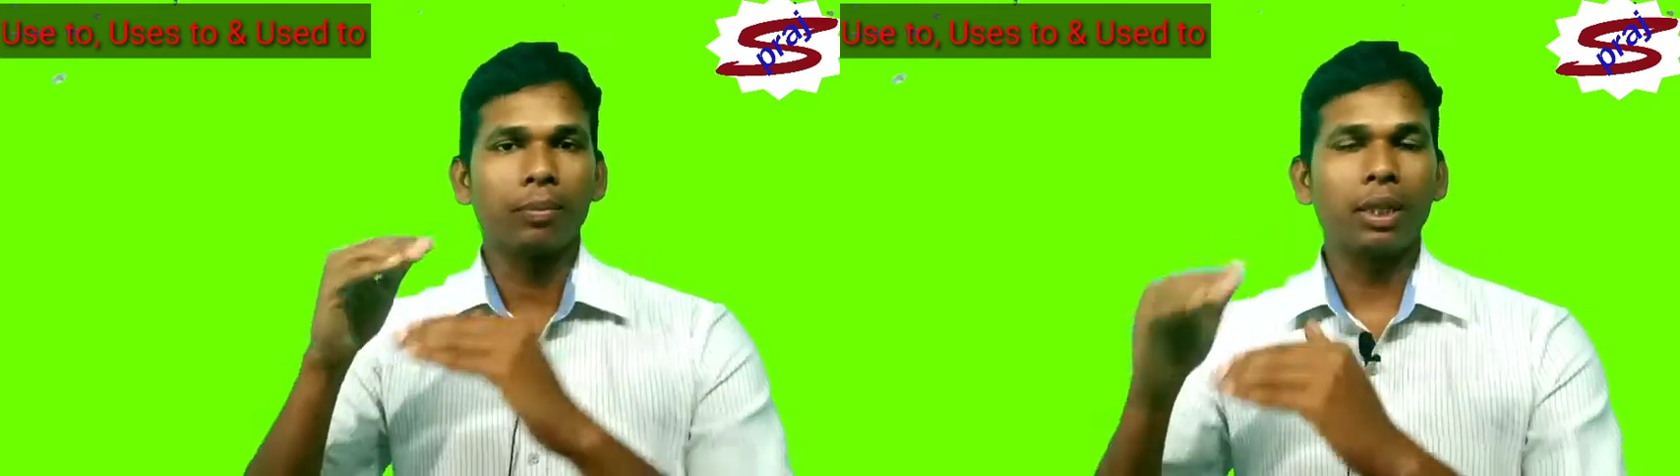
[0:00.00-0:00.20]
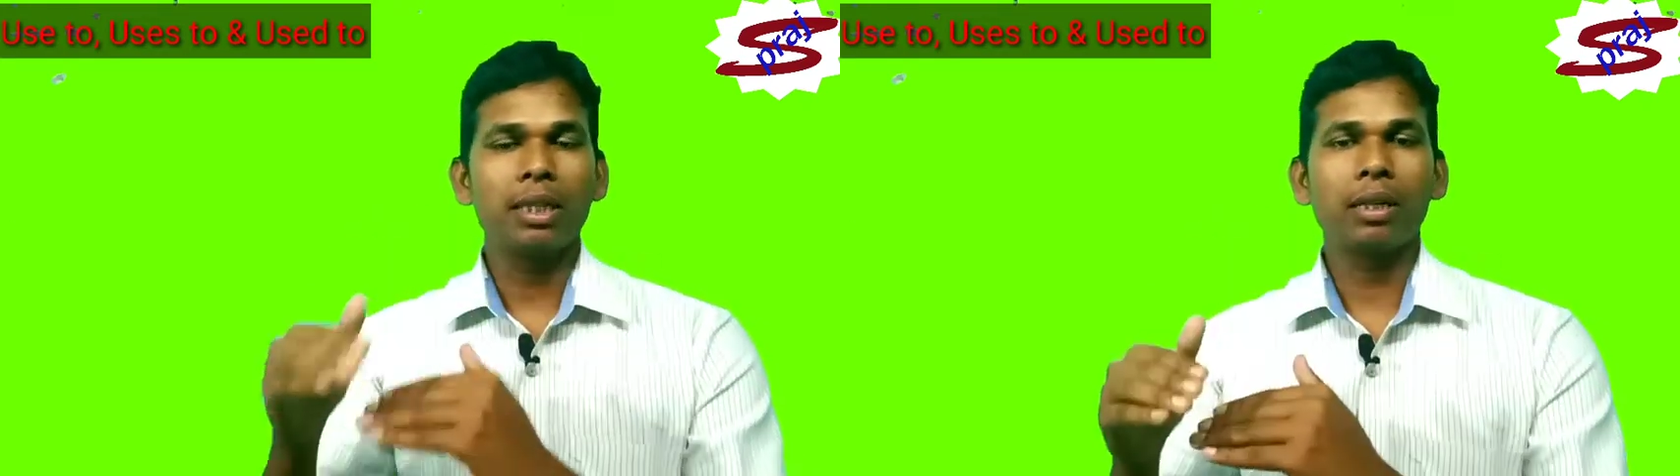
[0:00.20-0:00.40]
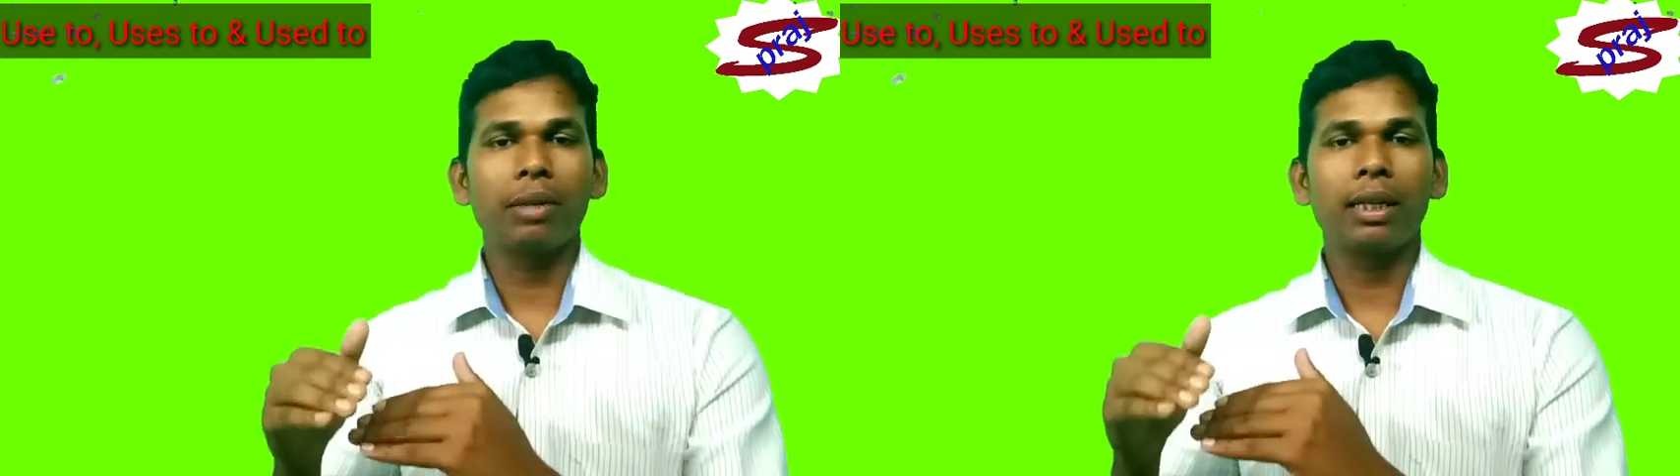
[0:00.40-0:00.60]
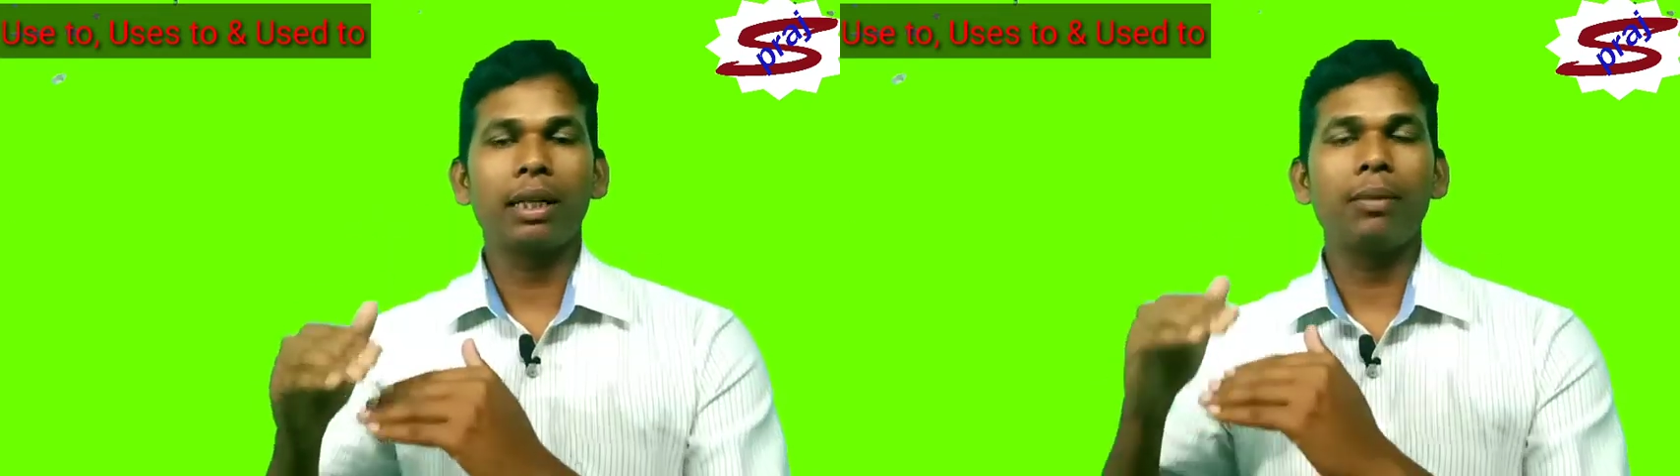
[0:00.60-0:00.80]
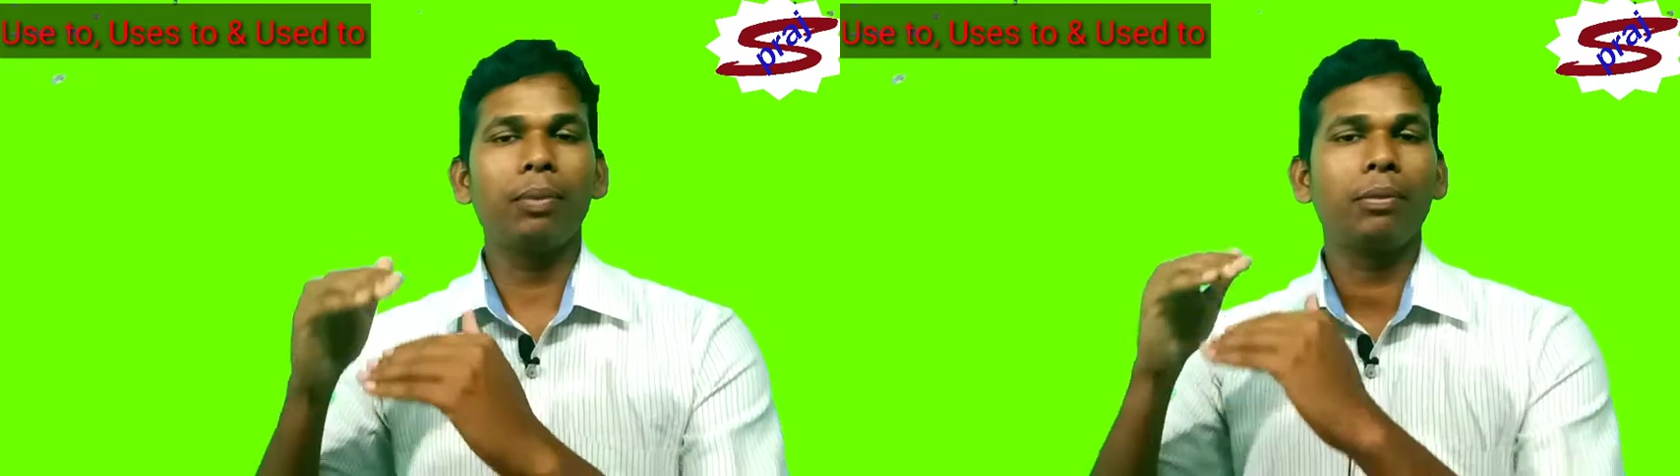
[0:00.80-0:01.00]
फ्री समय
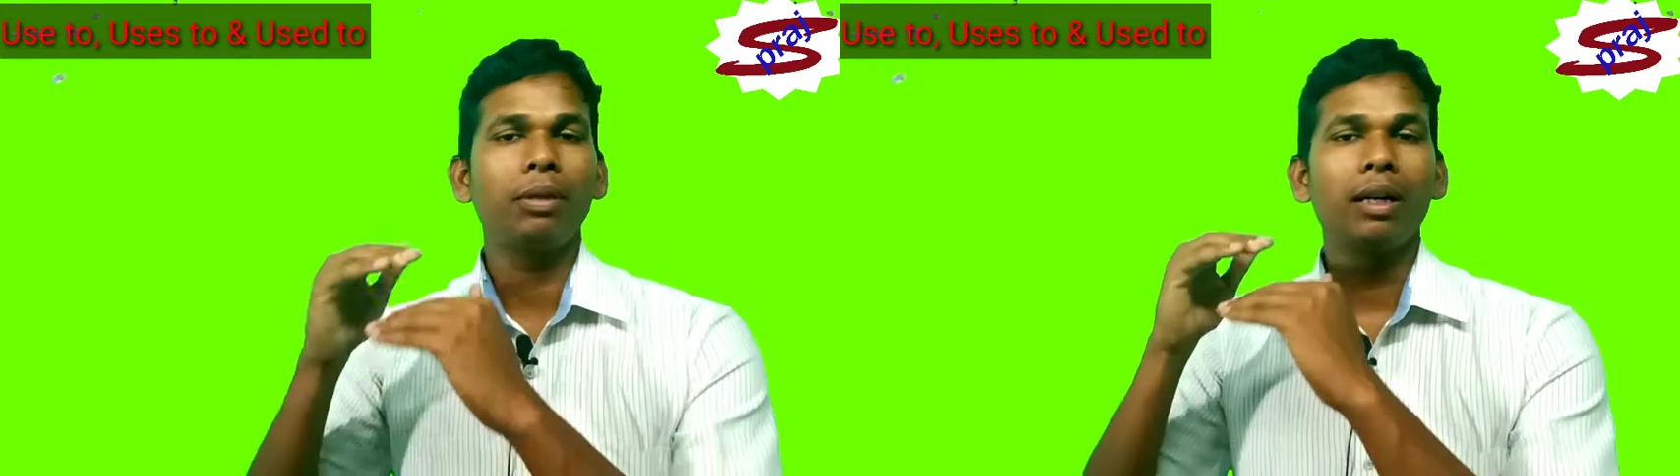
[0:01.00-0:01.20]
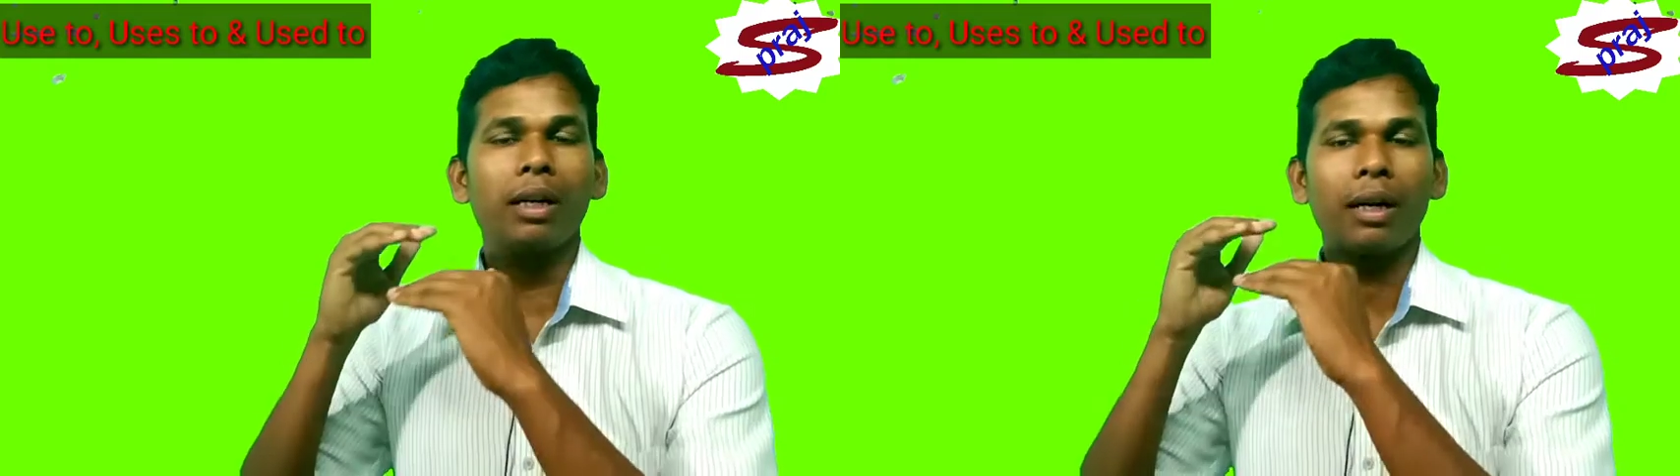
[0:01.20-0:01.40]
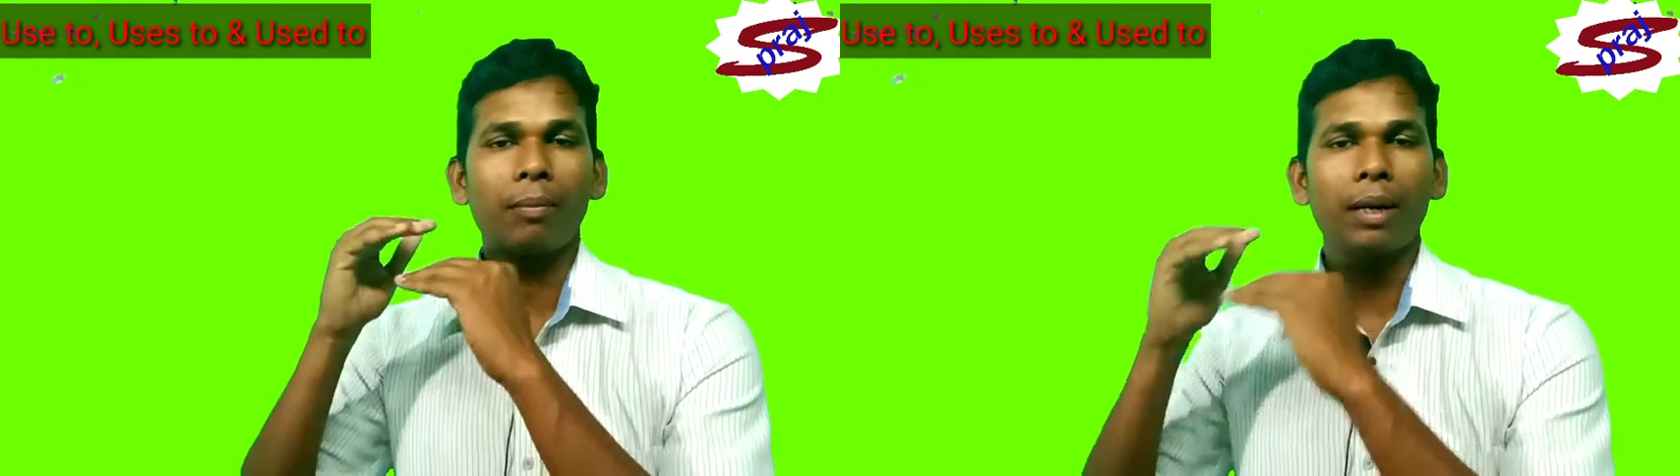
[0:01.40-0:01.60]
कहीं पे भी अगर आप